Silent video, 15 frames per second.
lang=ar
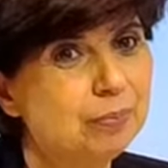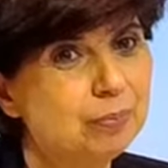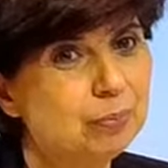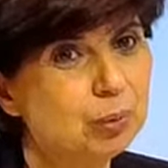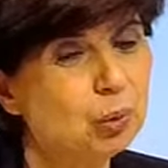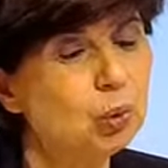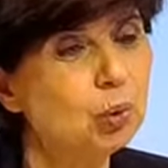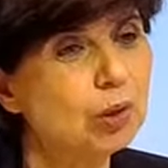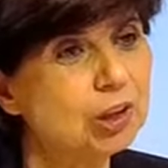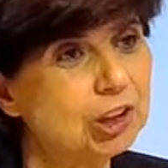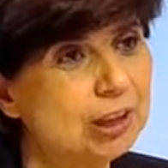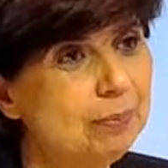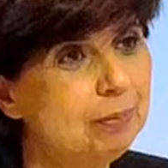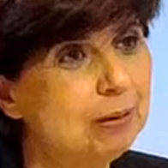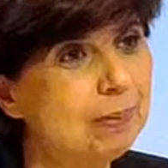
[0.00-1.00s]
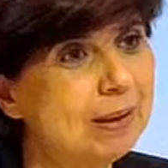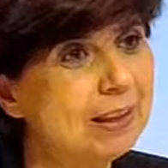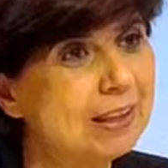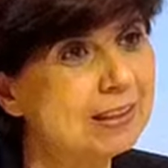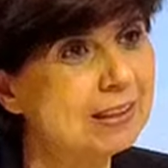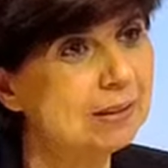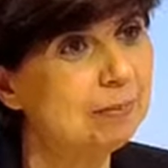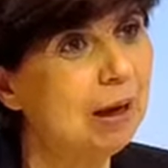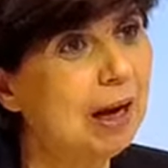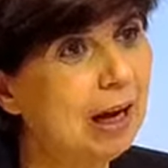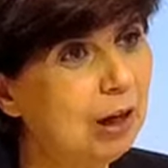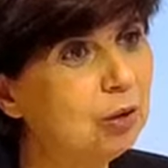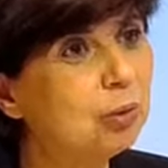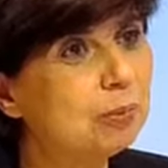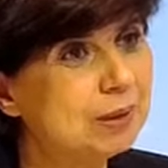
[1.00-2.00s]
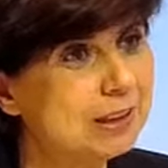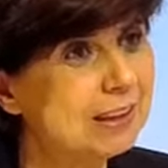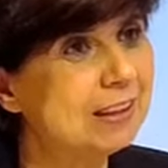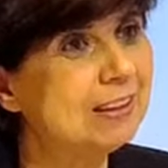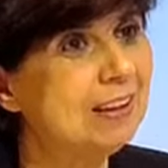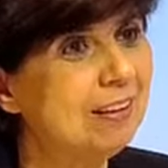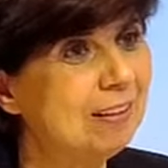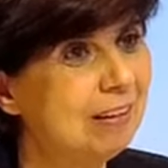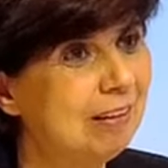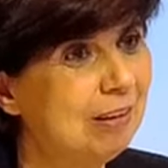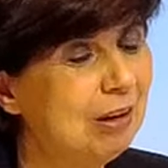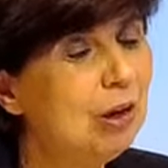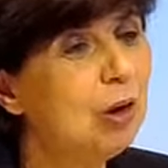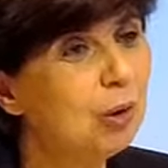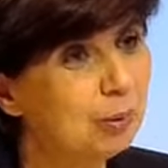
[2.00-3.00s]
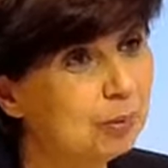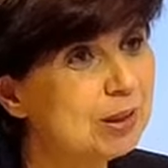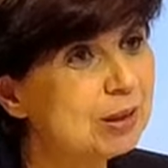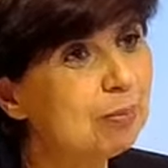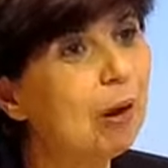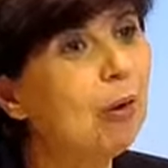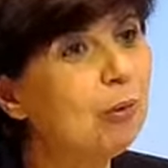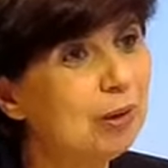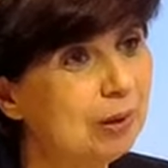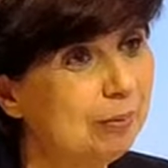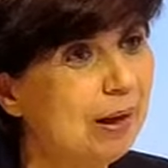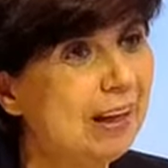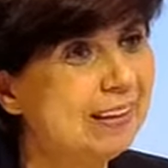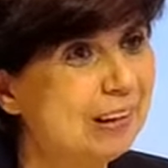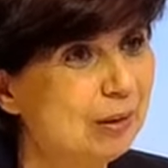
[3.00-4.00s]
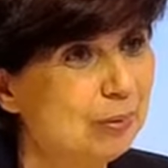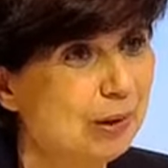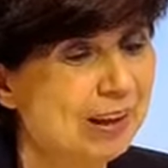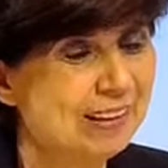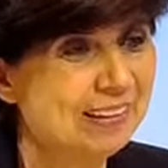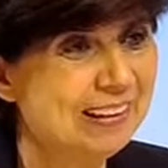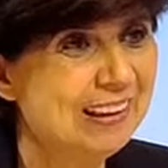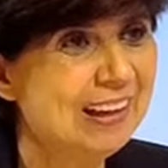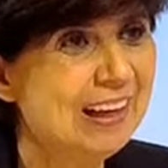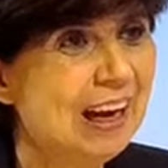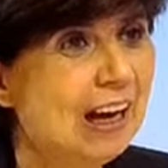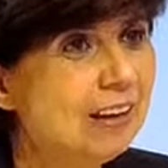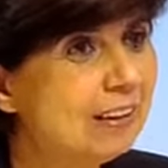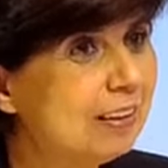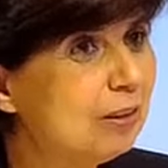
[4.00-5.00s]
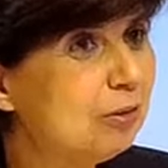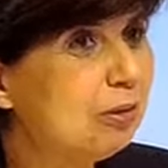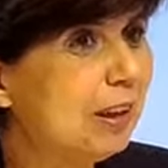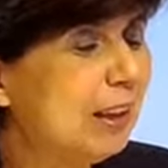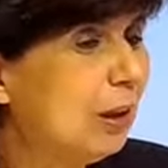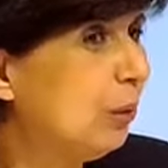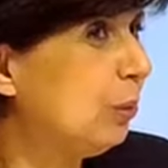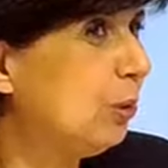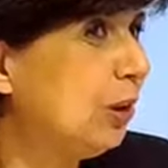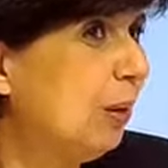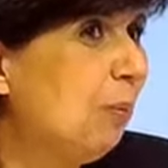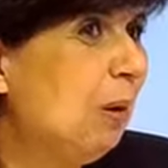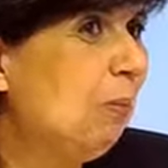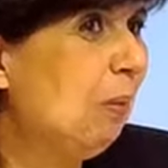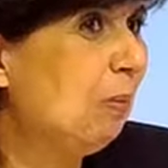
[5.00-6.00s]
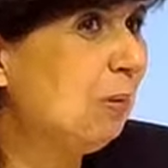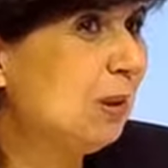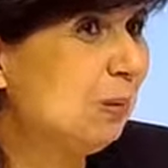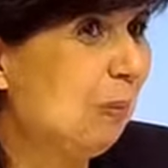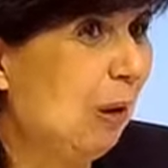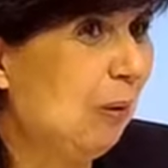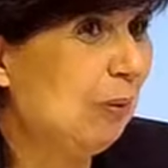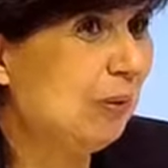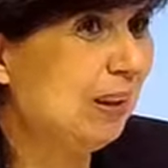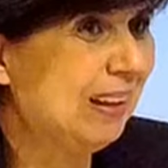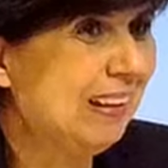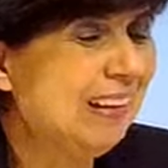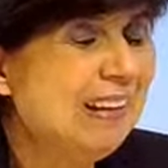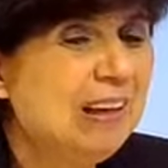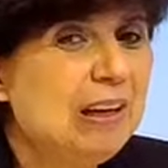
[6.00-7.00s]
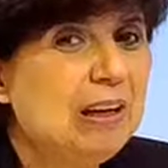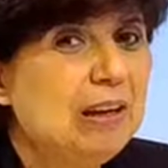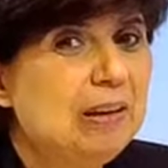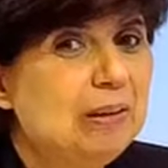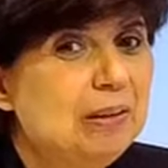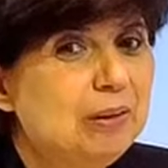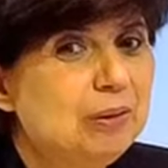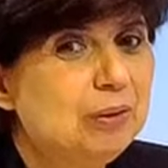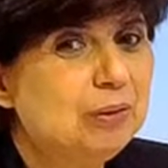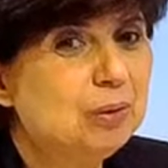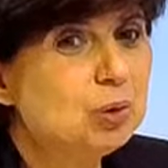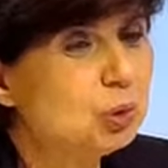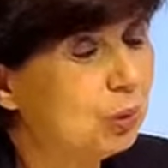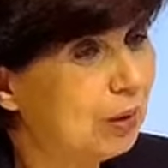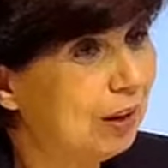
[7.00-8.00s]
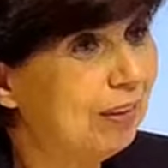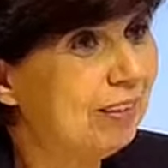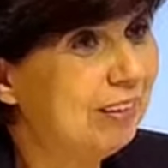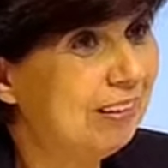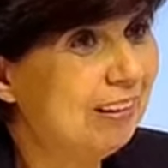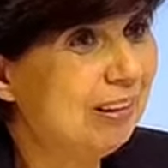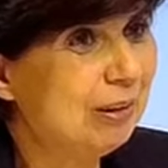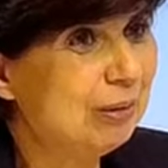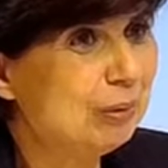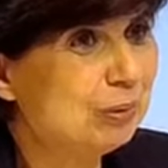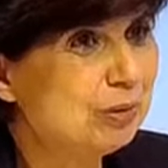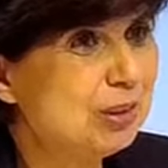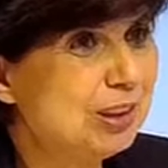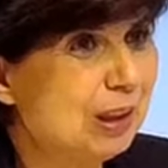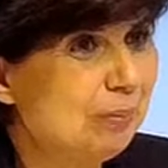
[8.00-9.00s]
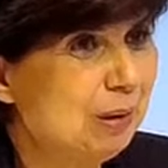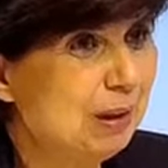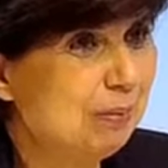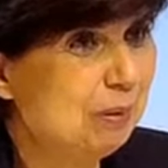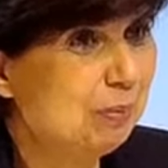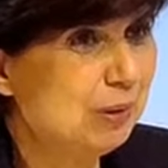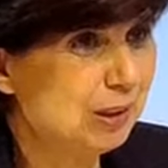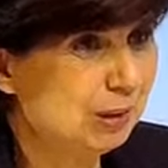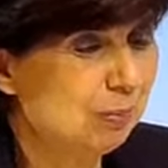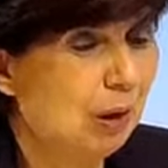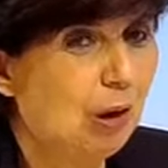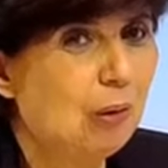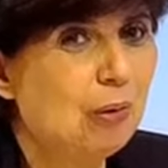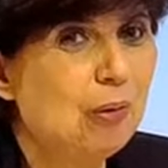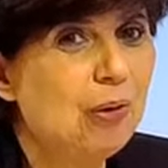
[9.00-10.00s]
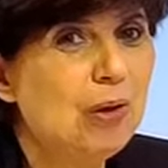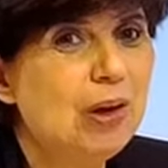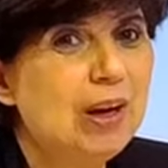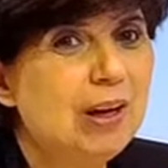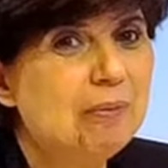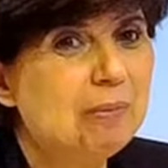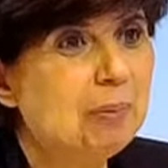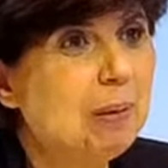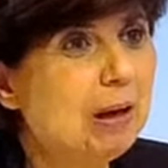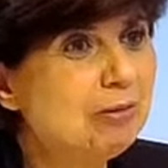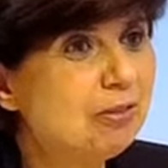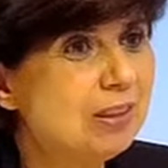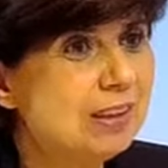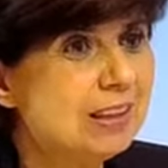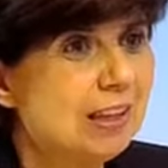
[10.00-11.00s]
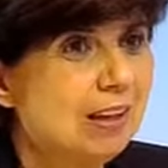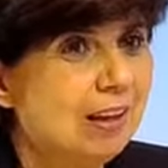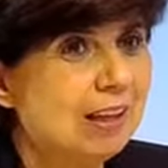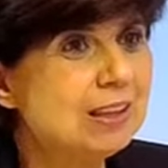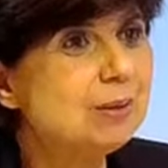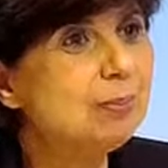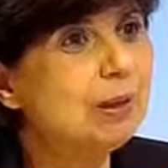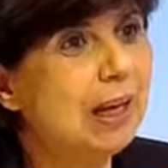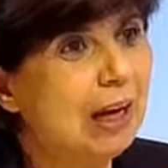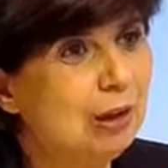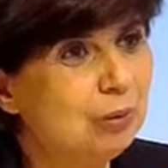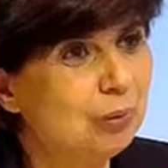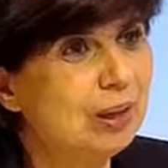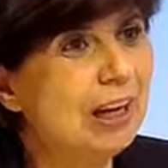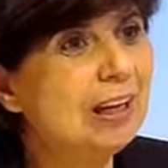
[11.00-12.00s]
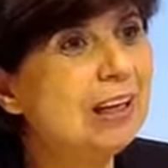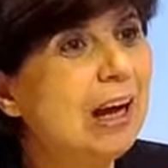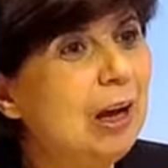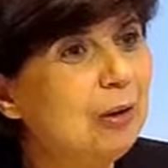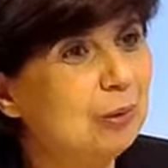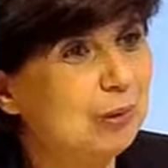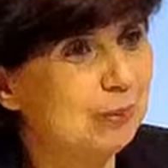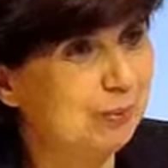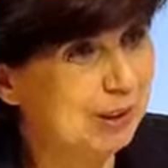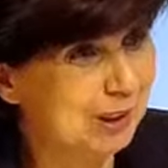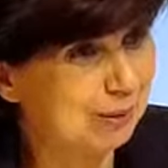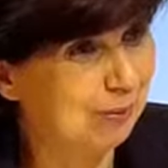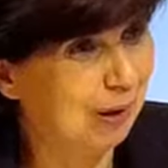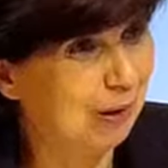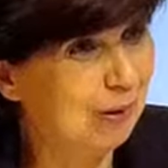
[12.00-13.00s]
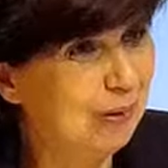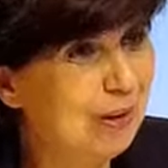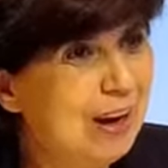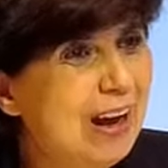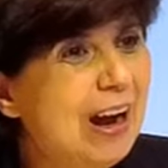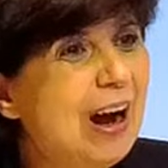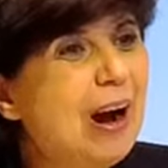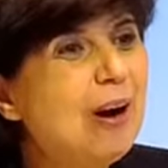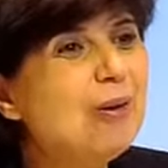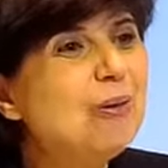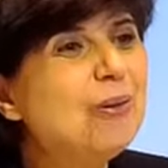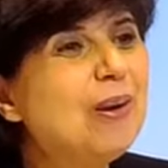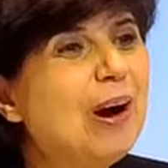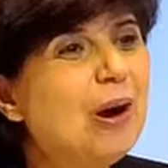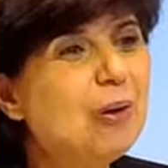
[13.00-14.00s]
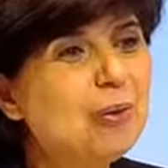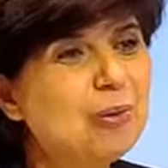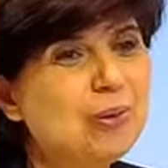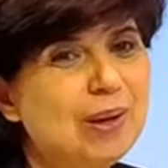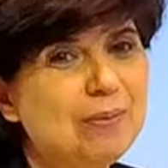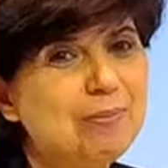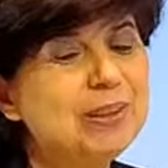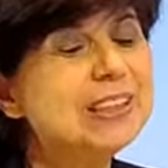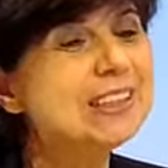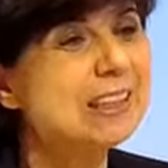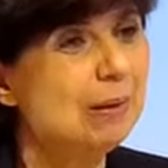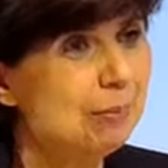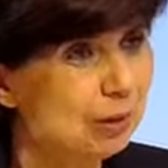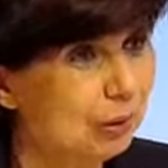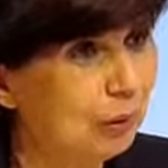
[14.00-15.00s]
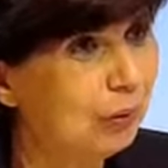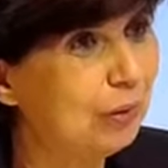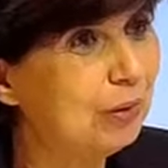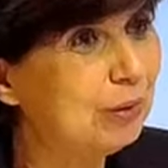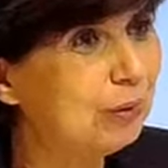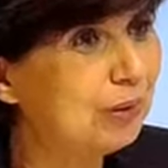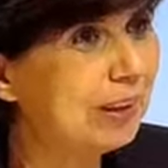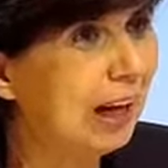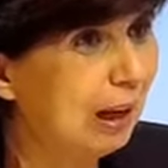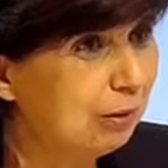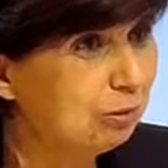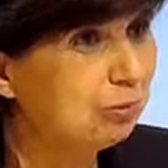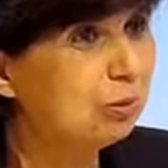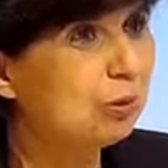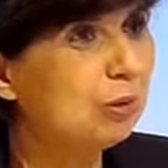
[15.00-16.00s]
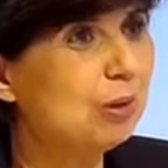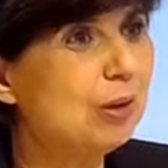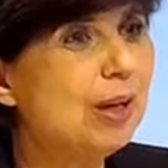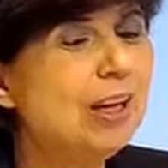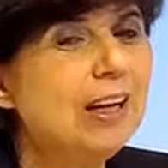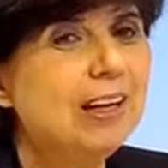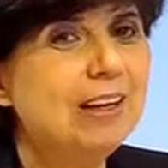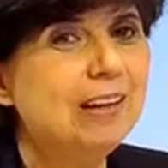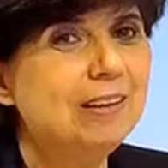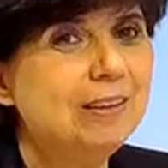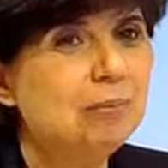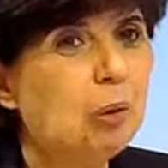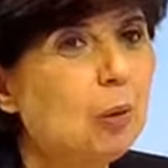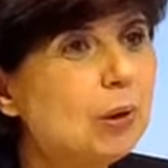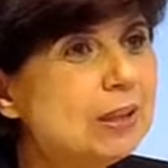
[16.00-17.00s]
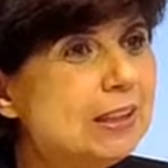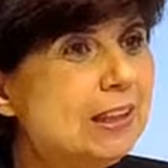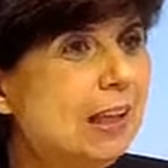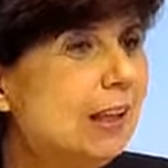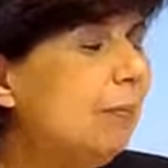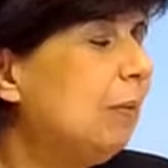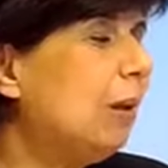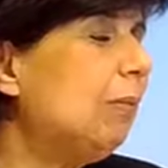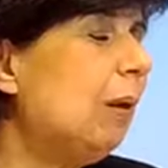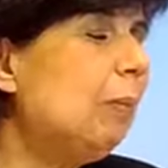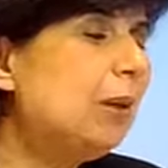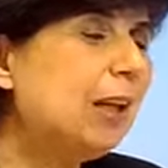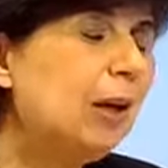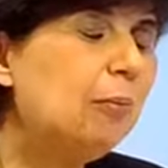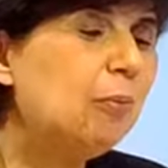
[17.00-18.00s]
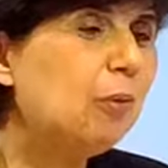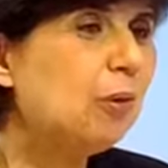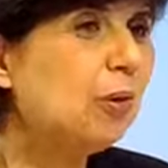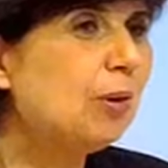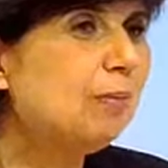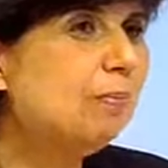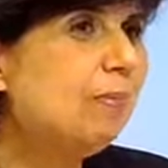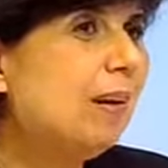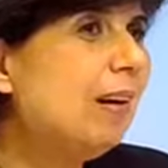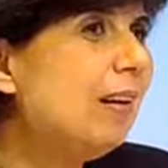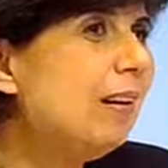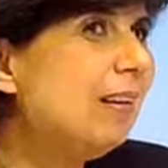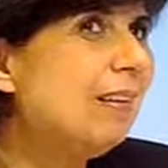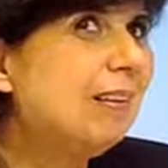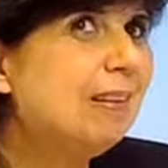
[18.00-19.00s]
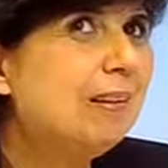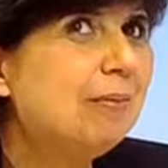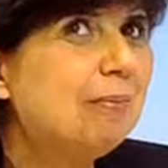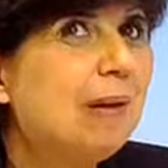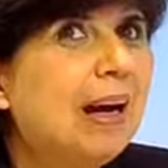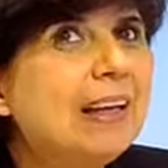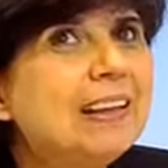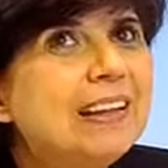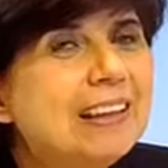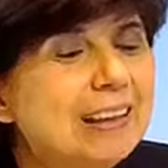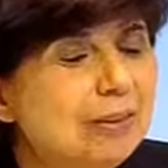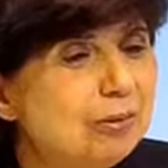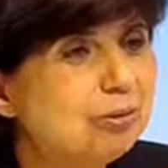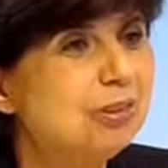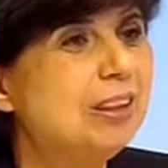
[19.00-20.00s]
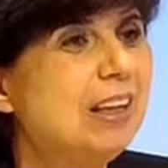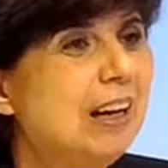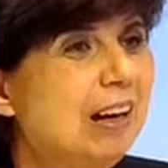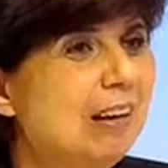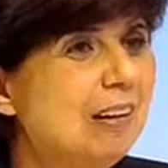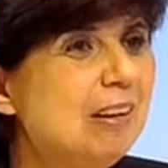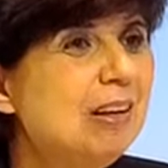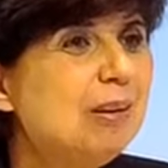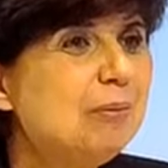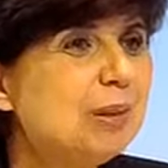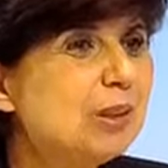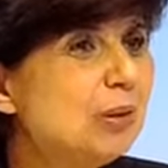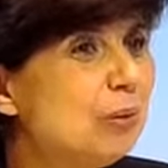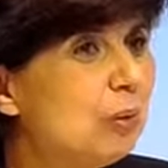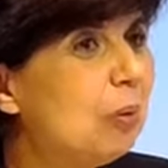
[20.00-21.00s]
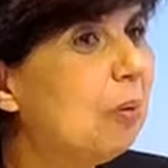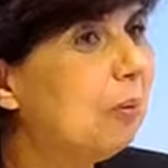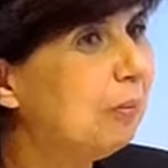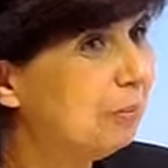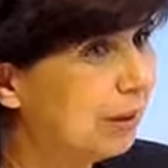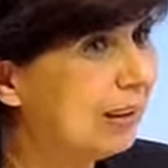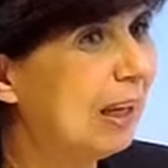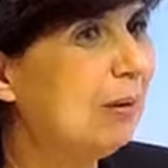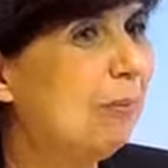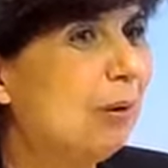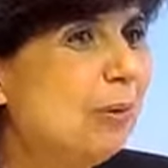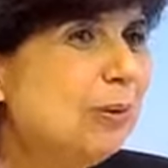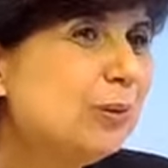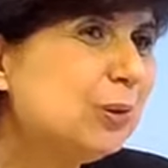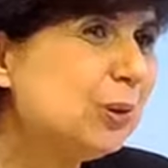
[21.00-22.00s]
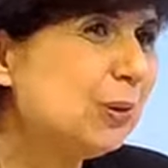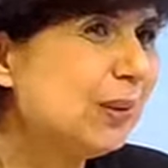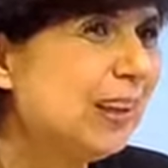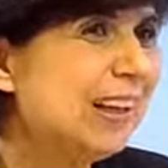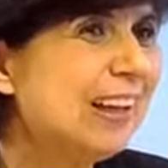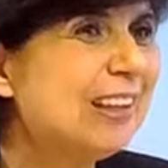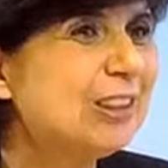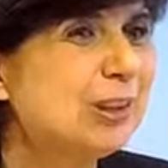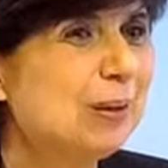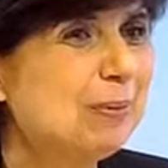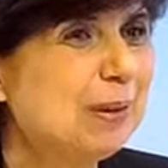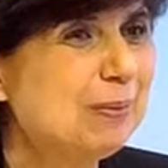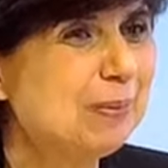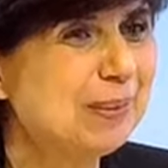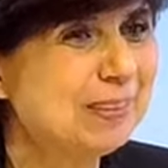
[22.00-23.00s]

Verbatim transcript: بكونوا راجعين بالمدرسة مع أهلهم بالسيارة وبيسمعوني بهيدا الوقت أنا كنت فكر إنه الشباب ما بيسمعوني آه، نشكر الله إنه في شباب بيسمعوا ما بعرف إذا غصب عنهم لأن أهلهم بيسمعوا لا أو بالعكس. أو بيستمتعوا إنهم يعرفوا آه، مواضيع يمكن ما بتهمهم ما معنيين فيها بس إنه بيتابعوا شكرا للشباب